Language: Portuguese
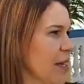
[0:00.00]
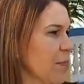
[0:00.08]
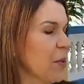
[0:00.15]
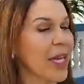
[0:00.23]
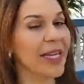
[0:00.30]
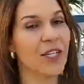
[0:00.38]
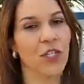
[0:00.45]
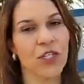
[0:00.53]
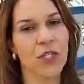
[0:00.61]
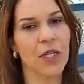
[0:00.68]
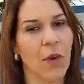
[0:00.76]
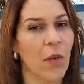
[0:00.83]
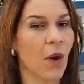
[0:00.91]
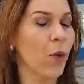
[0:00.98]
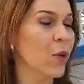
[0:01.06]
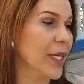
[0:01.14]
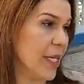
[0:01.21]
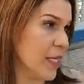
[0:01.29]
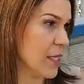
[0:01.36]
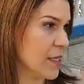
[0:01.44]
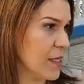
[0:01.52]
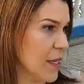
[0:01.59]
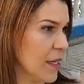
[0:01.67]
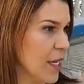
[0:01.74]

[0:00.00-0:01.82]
Por que, que a gente não conquista?